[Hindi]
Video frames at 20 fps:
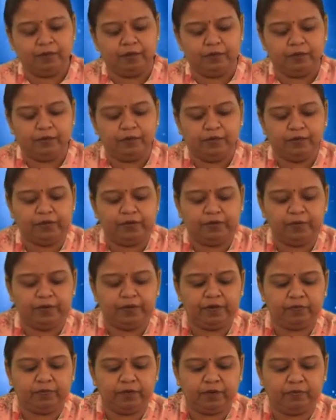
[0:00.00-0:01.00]
तो ये
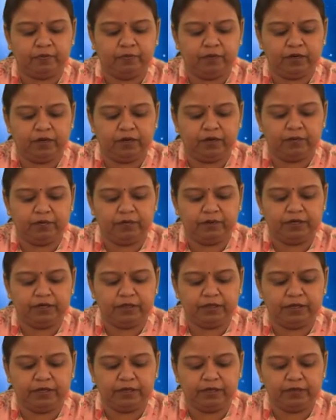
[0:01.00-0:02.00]
बस मैं पूरा
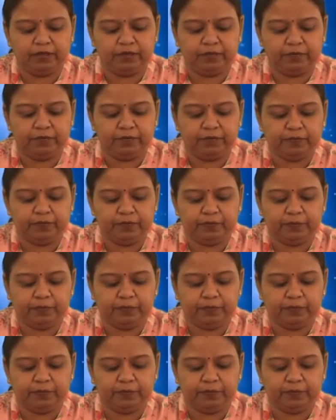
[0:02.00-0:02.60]
कंप्लीट कर लेती हूँ